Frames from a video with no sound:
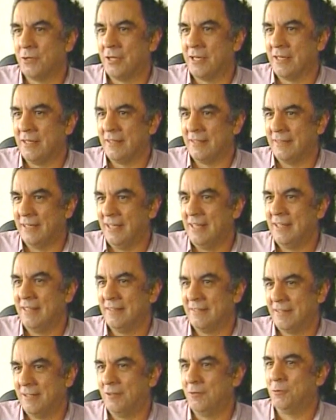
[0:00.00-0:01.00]
Y que deje
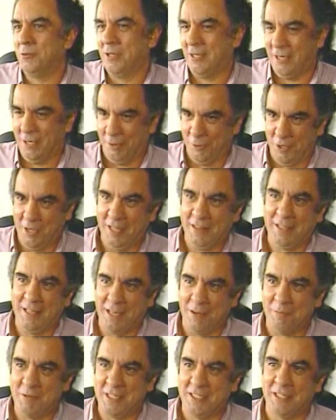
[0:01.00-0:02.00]
de ser el ollanta
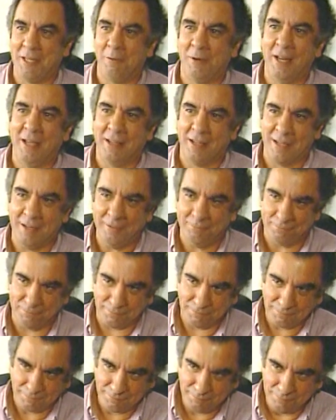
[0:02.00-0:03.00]
de camiseta blanca
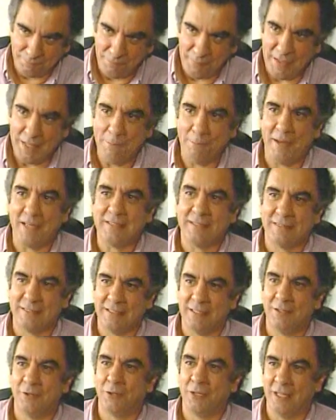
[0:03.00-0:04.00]
y pase a
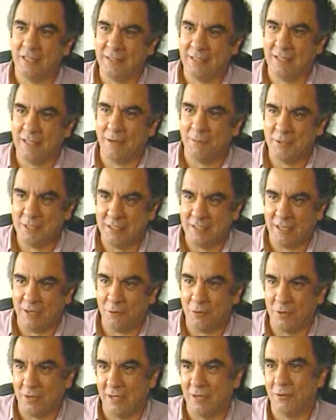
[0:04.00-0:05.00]
ser el hoyante de camiseta
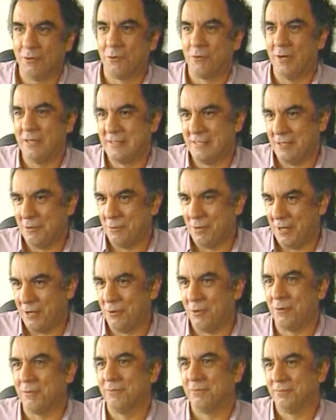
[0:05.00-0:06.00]
roja, lo cual sería un
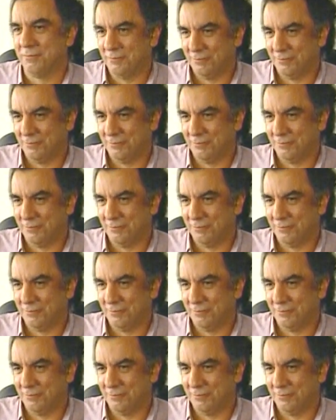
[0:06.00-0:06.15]
error.